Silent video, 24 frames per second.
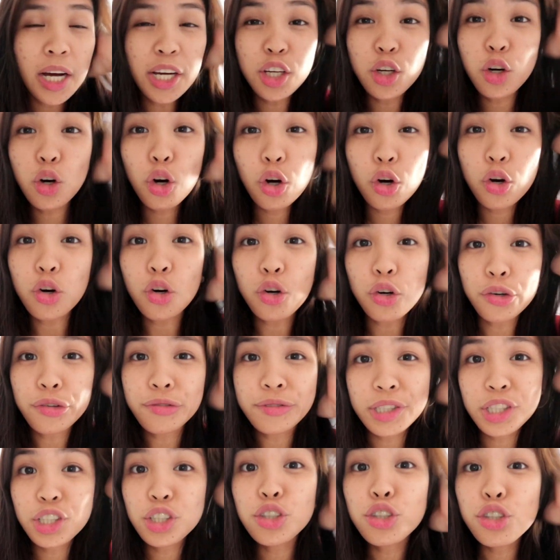Ayoko.
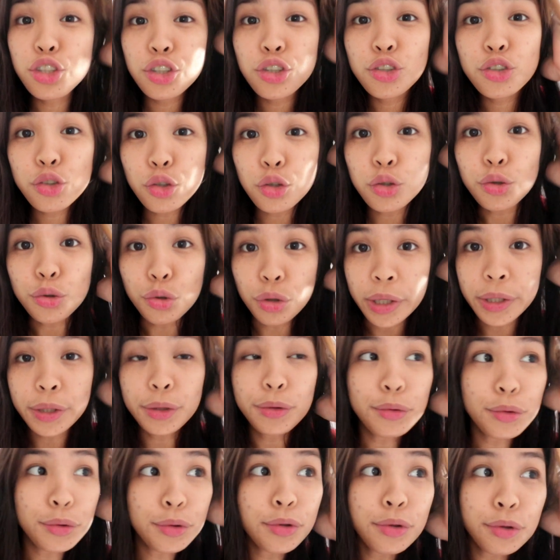Yun yung totoo.
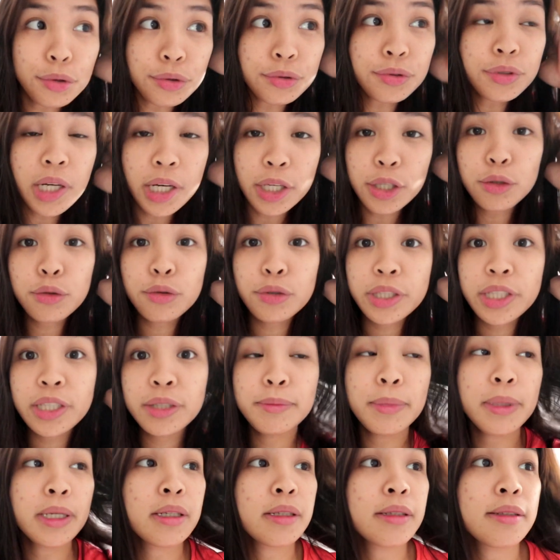Ayoko. Ayoko din
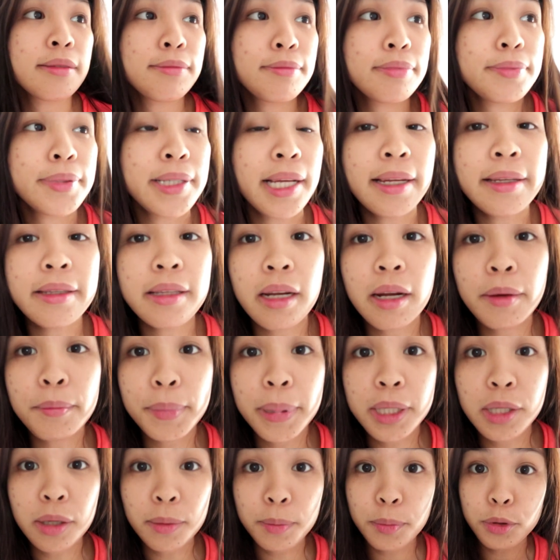magsalita ng
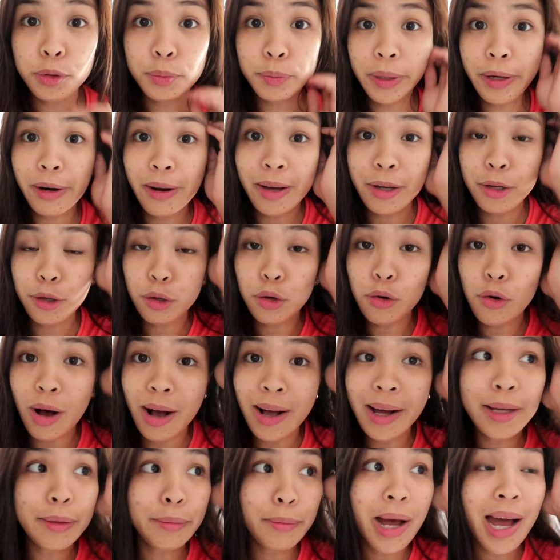patapos. Pero ayoko.
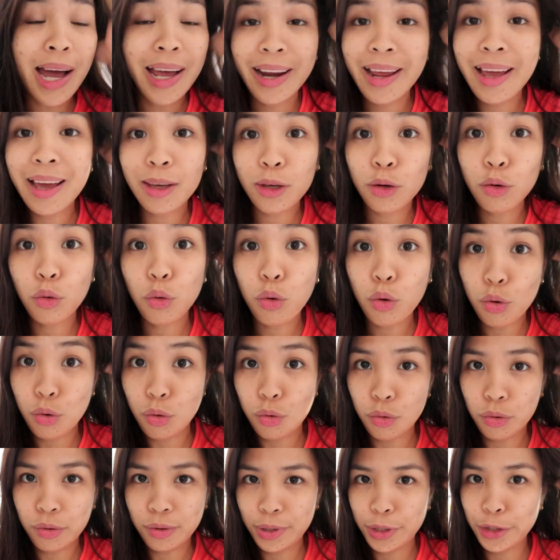Hanggat maaari,
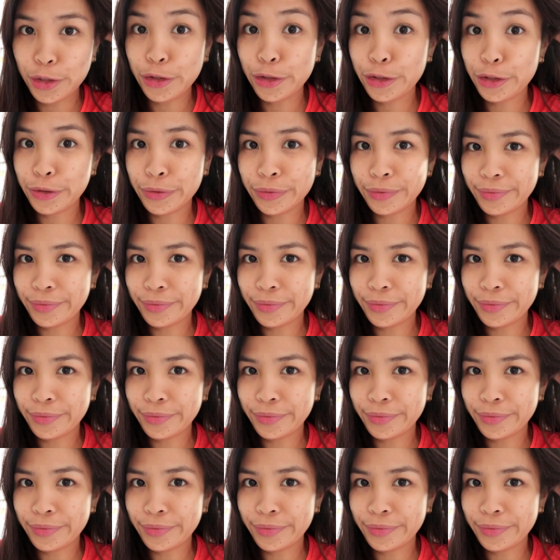ayoko. Yun.